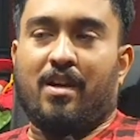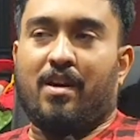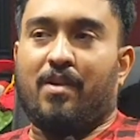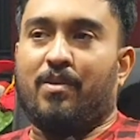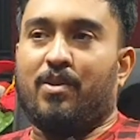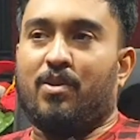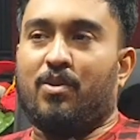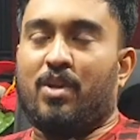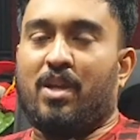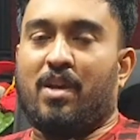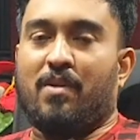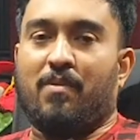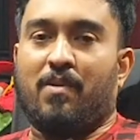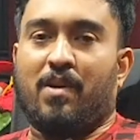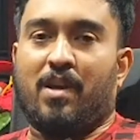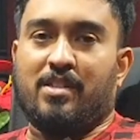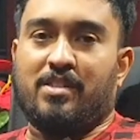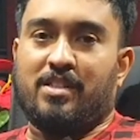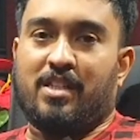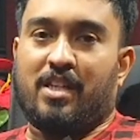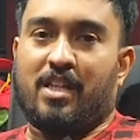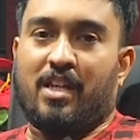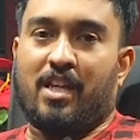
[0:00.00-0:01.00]
அவருடைய
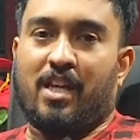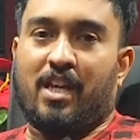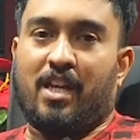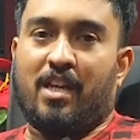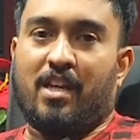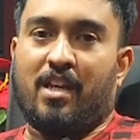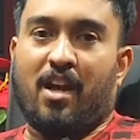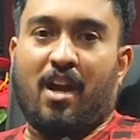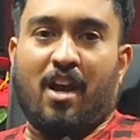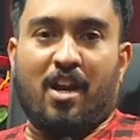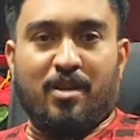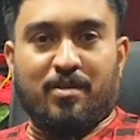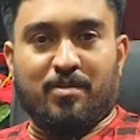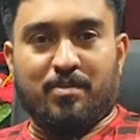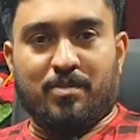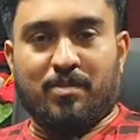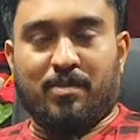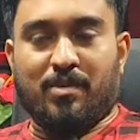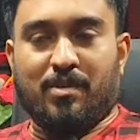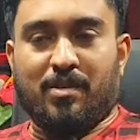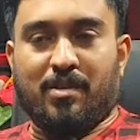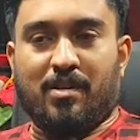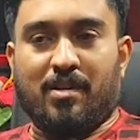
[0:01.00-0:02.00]
வளர்ச்சியிலே நானும்
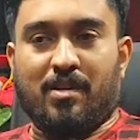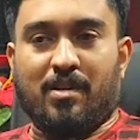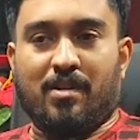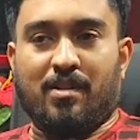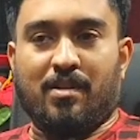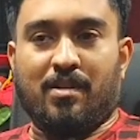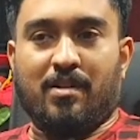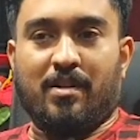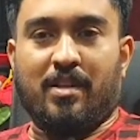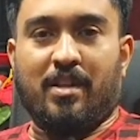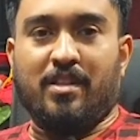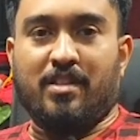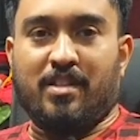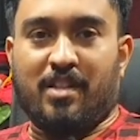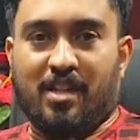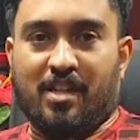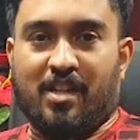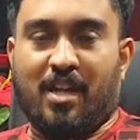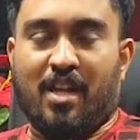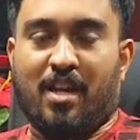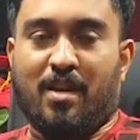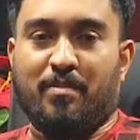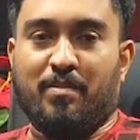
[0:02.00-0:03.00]

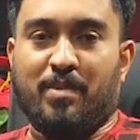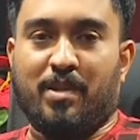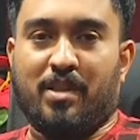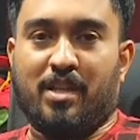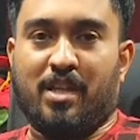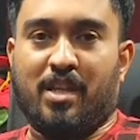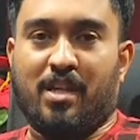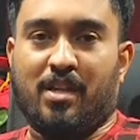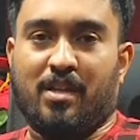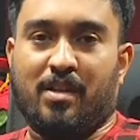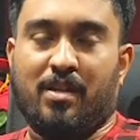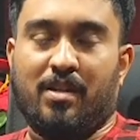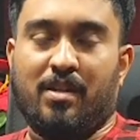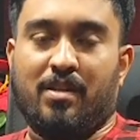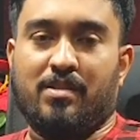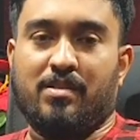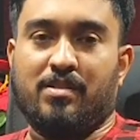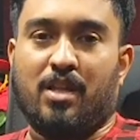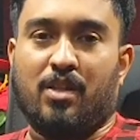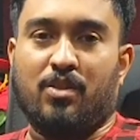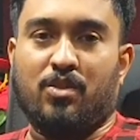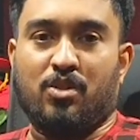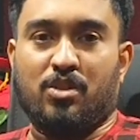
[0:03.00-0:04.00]
இருந்திருக்கிறேன் என்பது எனக்கு
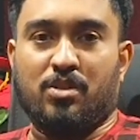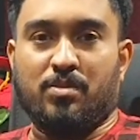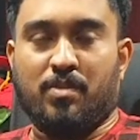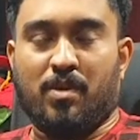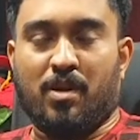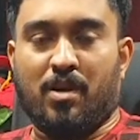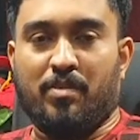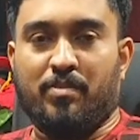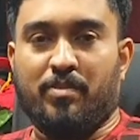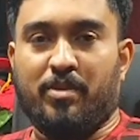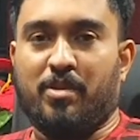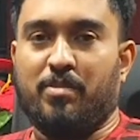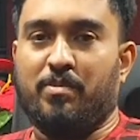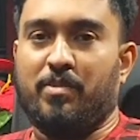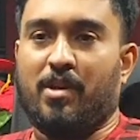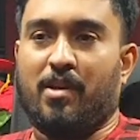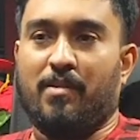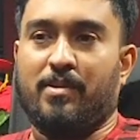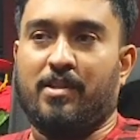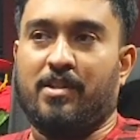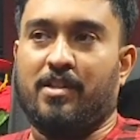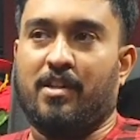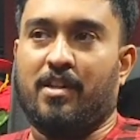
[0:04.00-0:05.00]
சந்தோஷமாகவும்
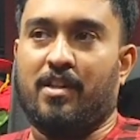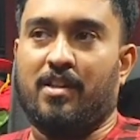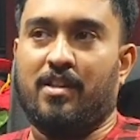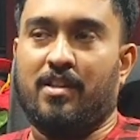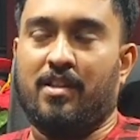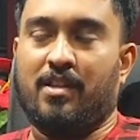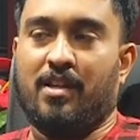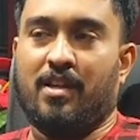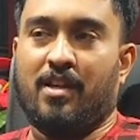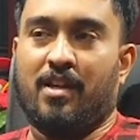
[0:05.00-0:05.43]
பெருமையாகவும் இருக்கிறது